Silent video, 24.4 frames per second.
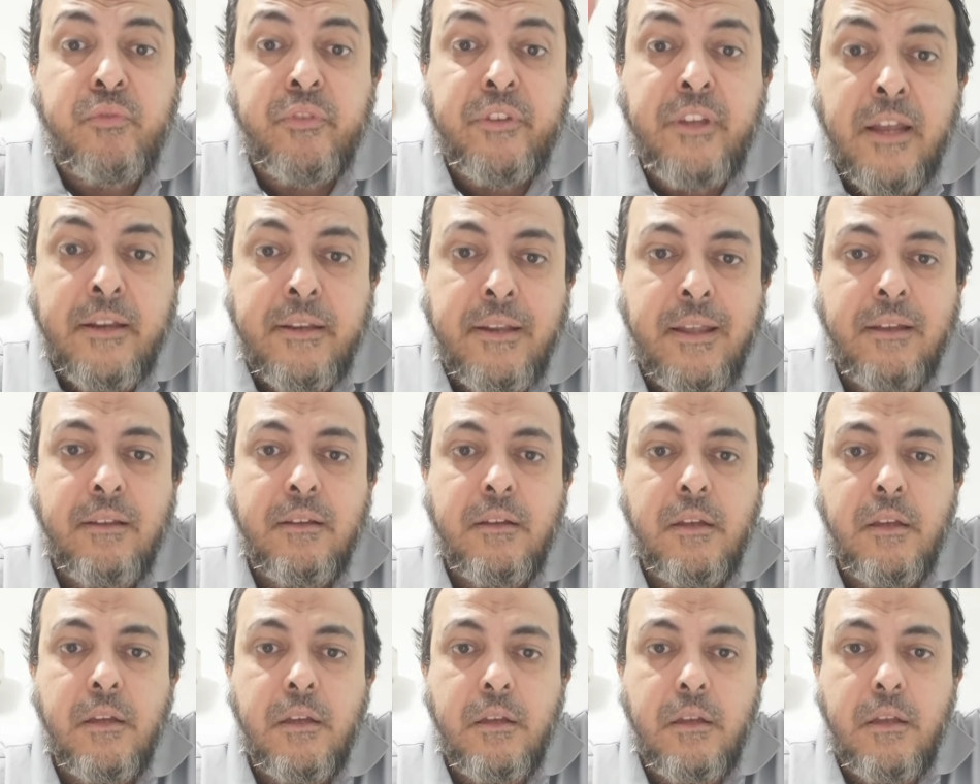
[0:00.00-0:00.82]
الجنه
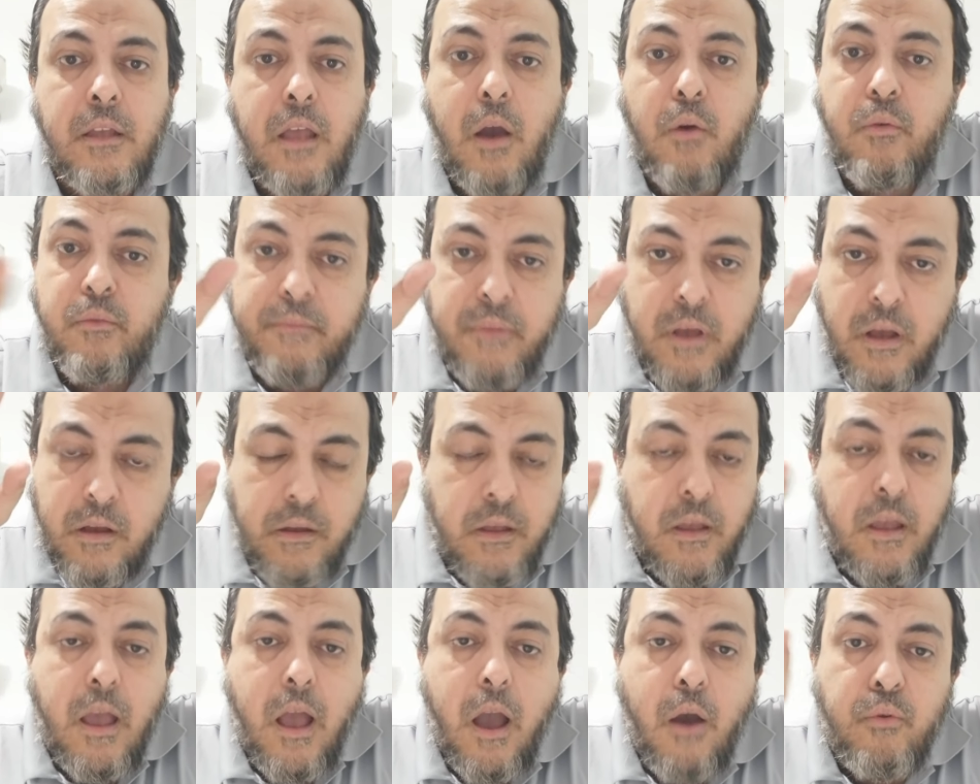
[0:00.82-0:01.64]
أو
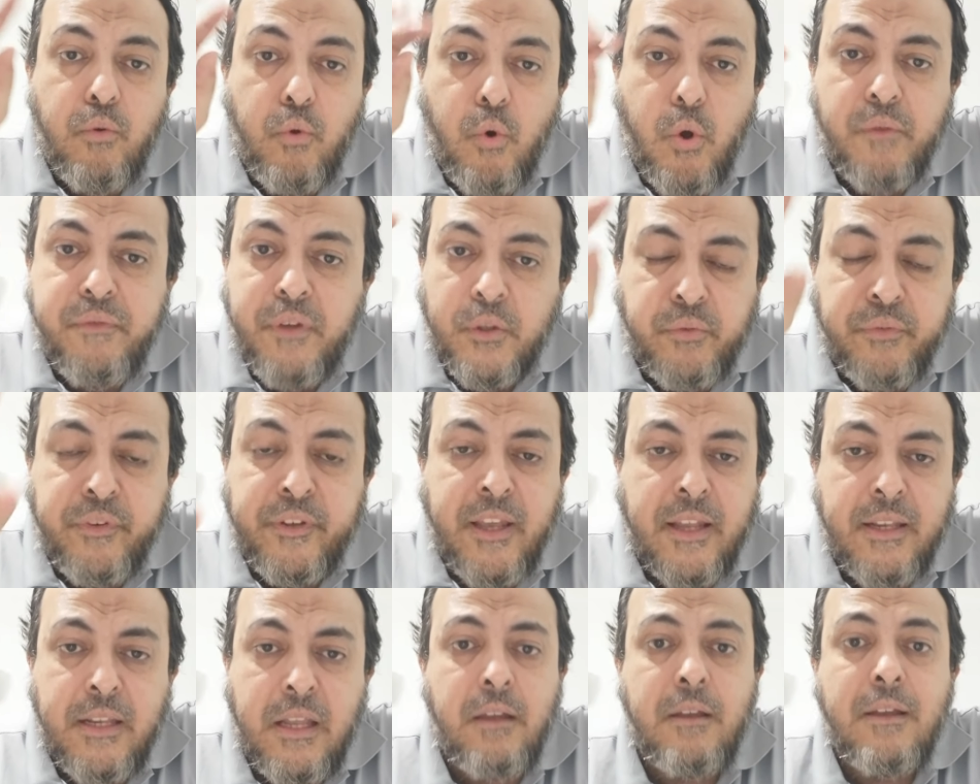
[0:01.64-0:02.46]
أو الغرفة في
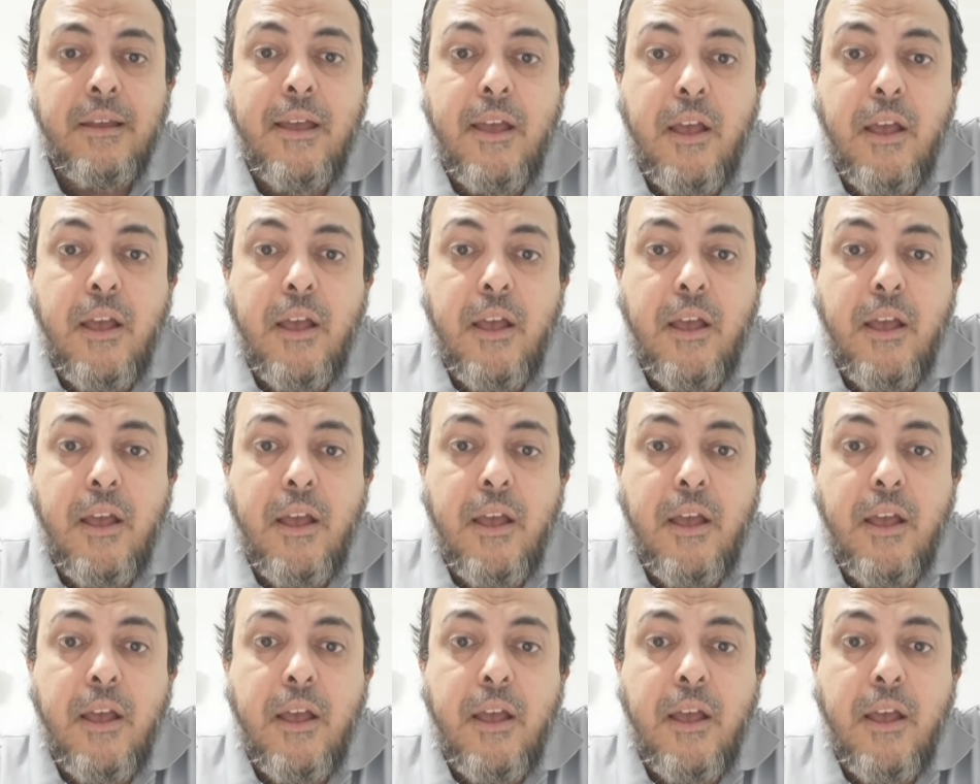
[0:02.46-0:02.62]
الجنة